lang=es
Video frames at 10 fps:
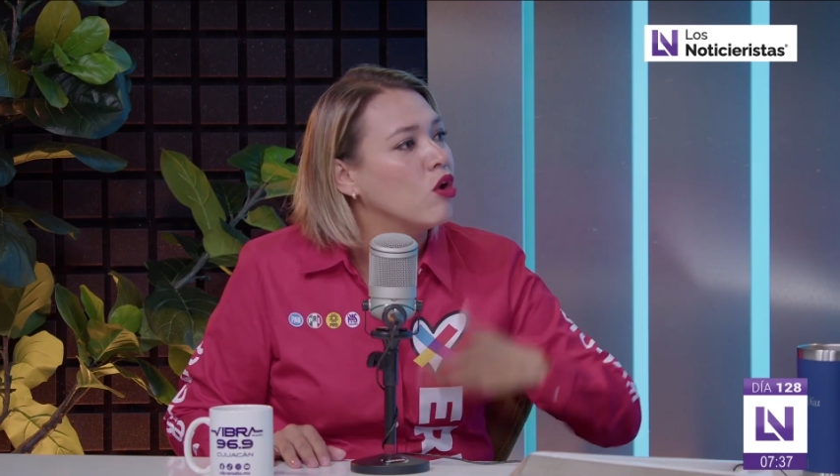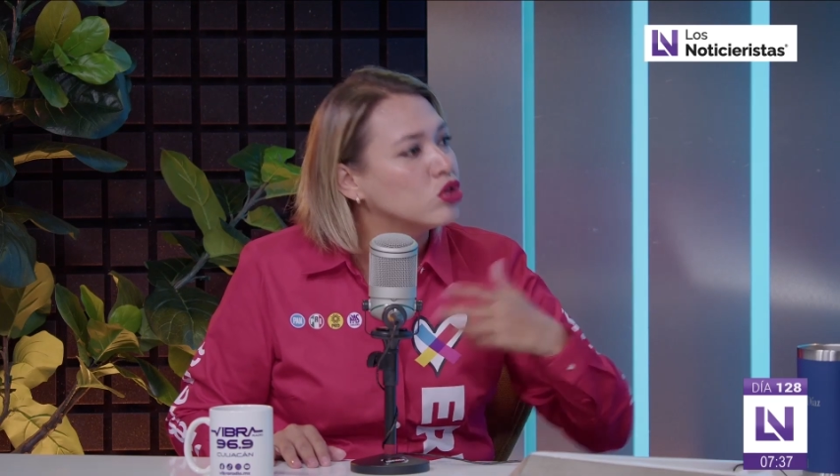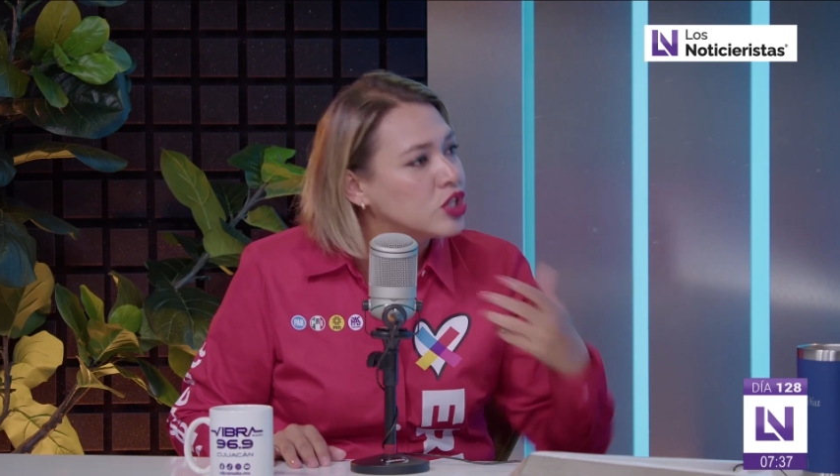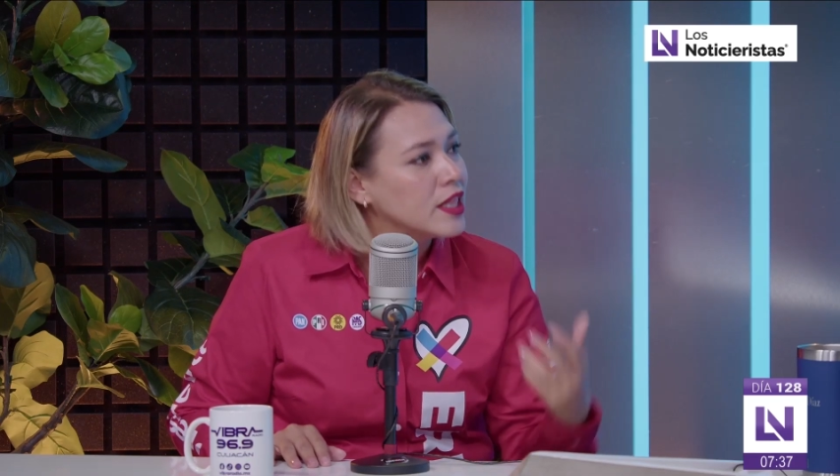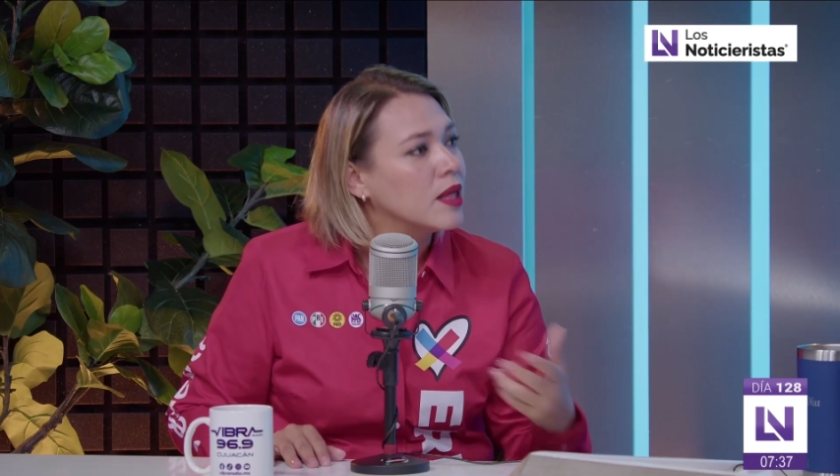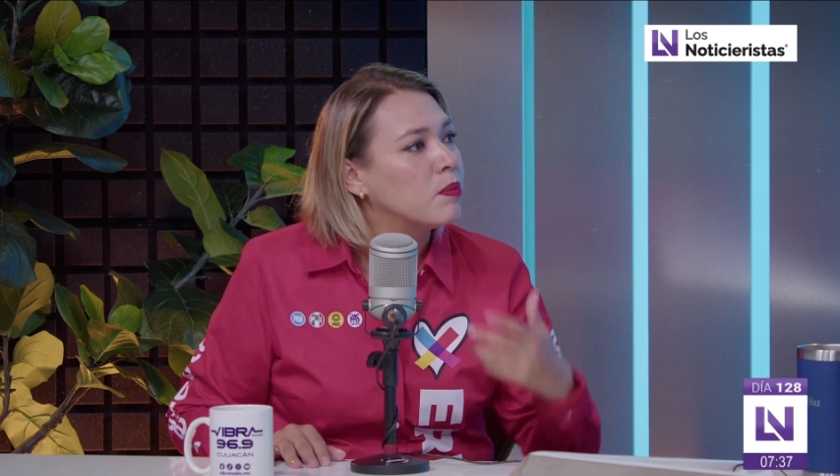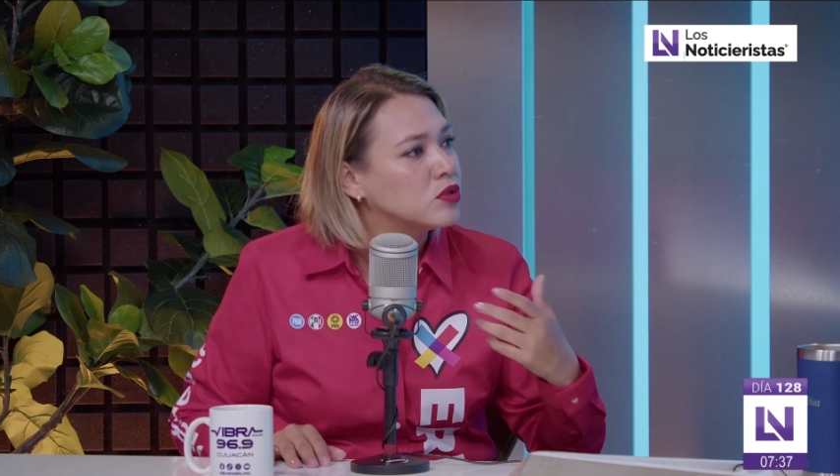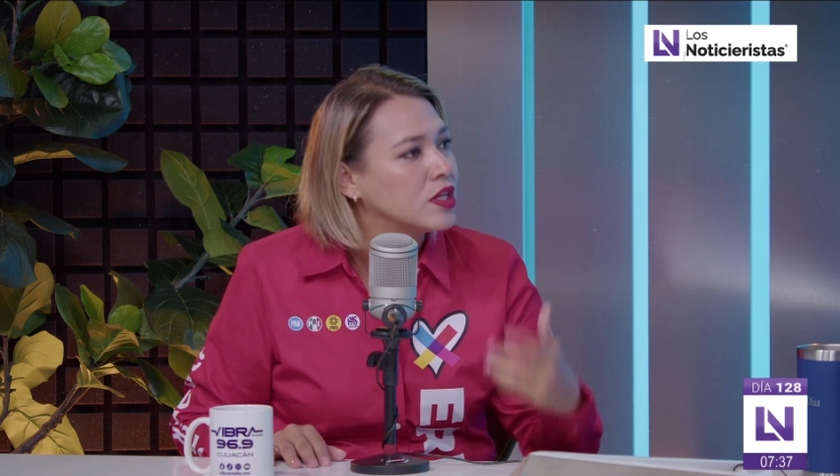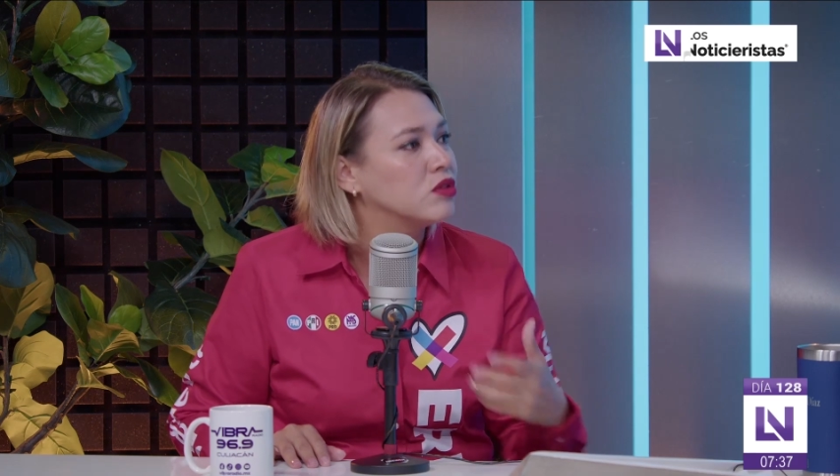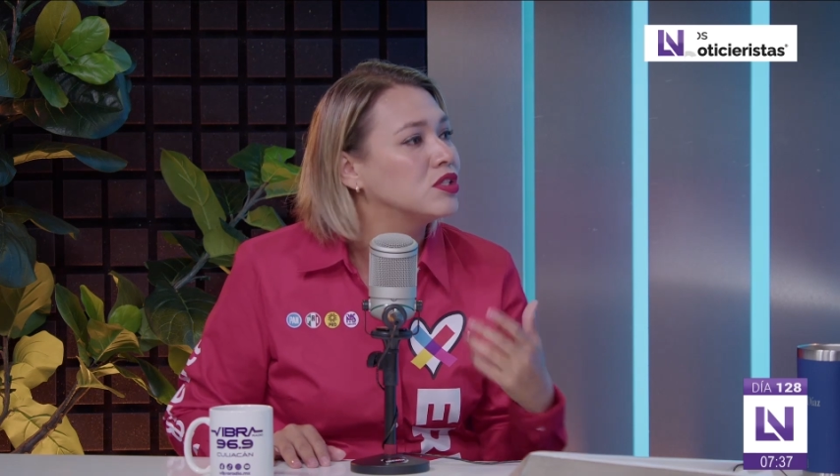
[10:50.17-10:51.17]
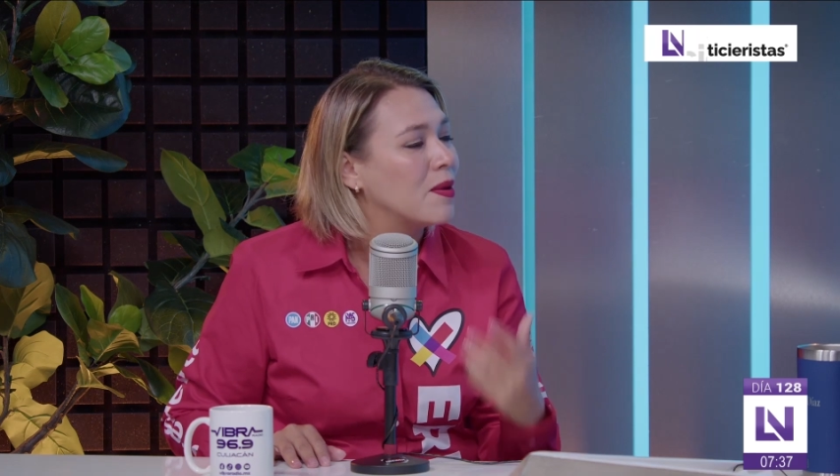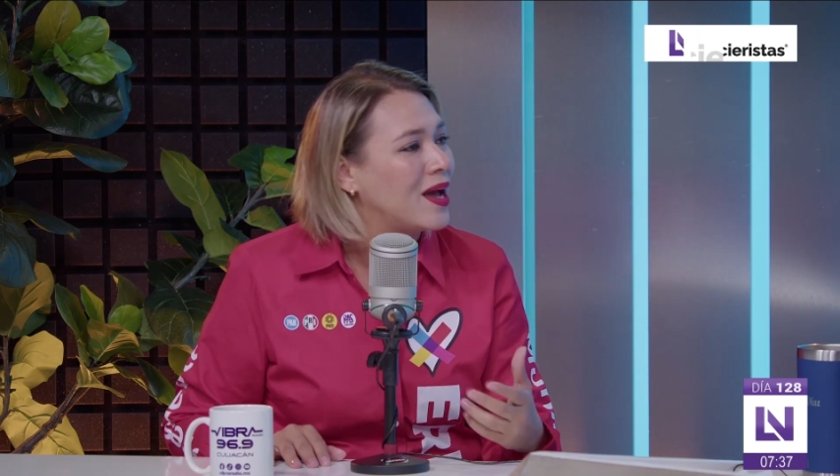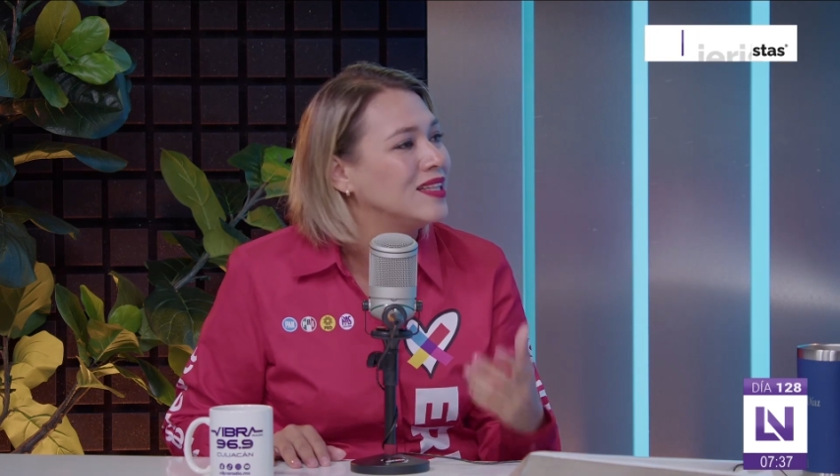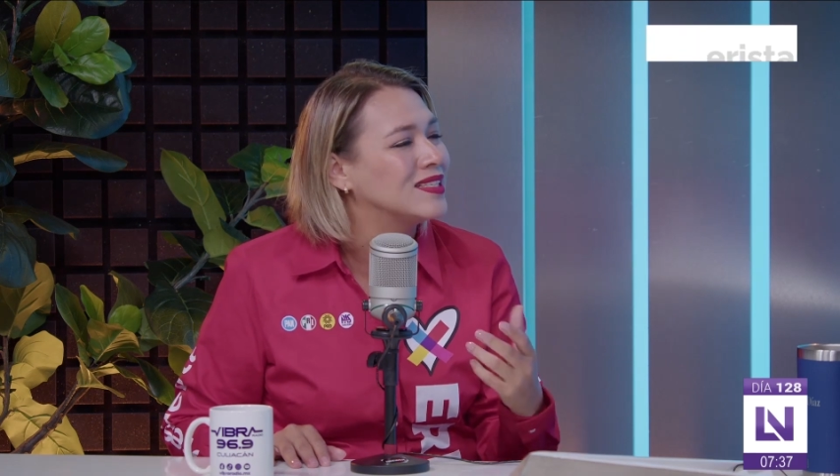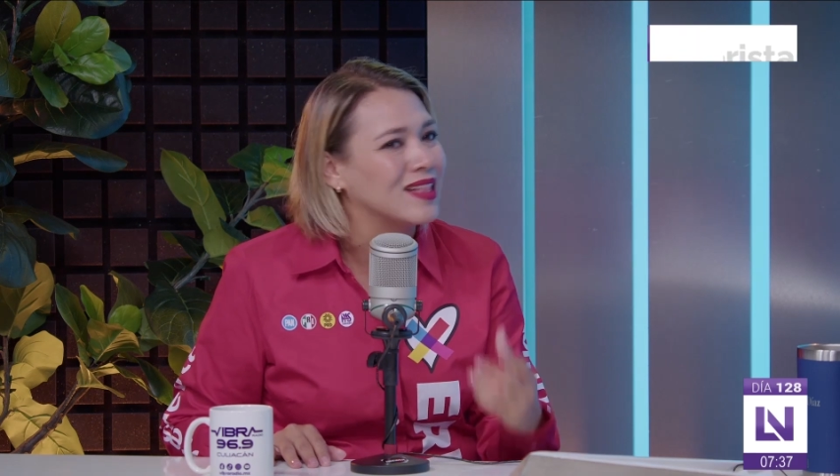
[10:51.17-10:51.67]
El 80% se
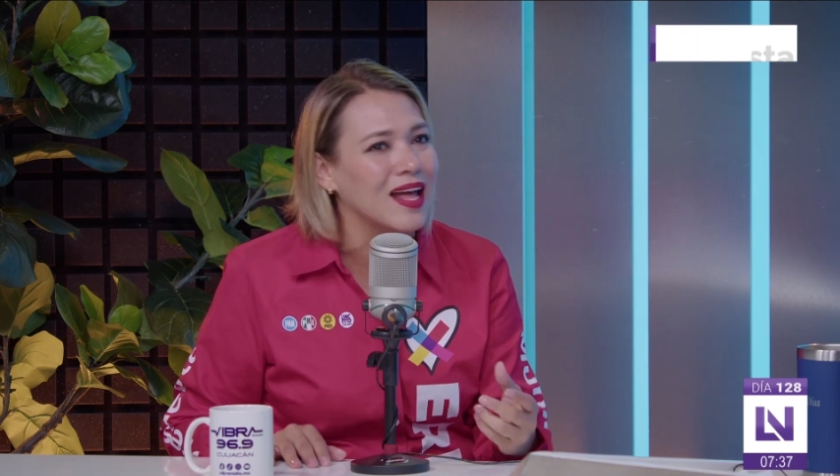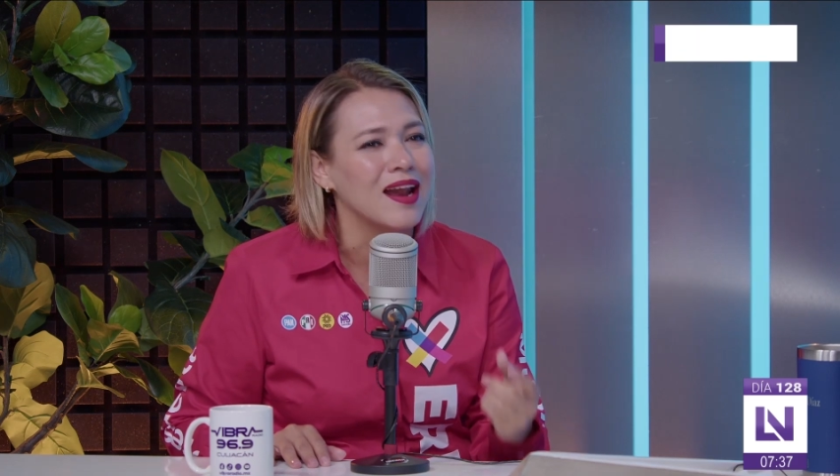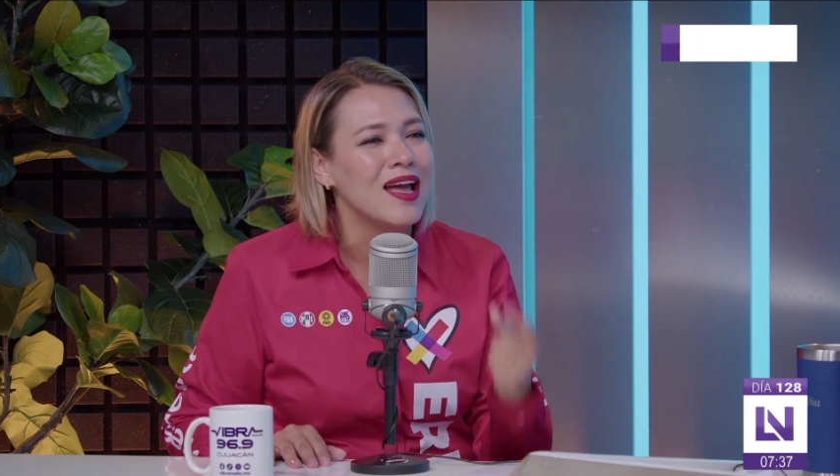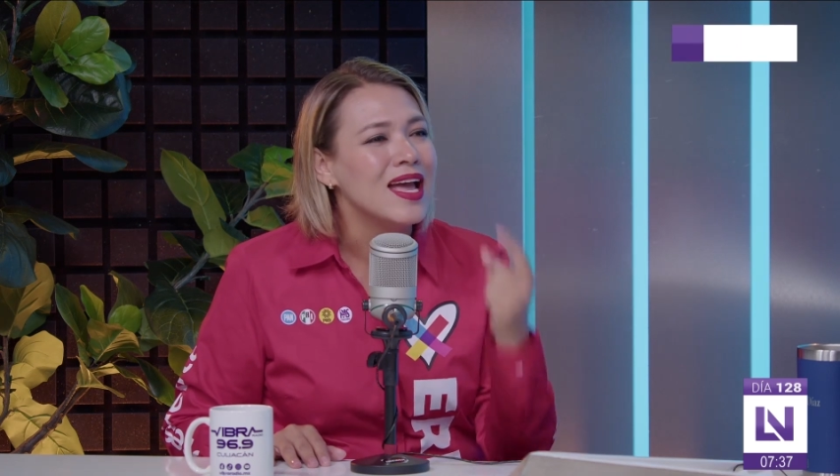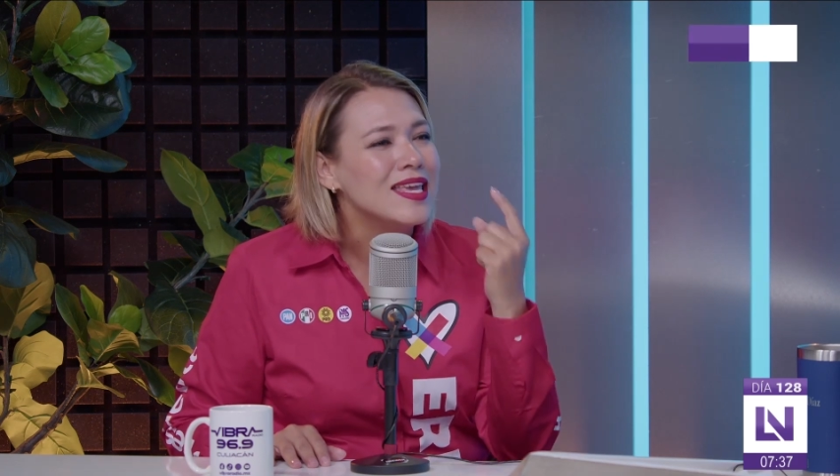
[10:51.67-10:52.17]
va a licitar.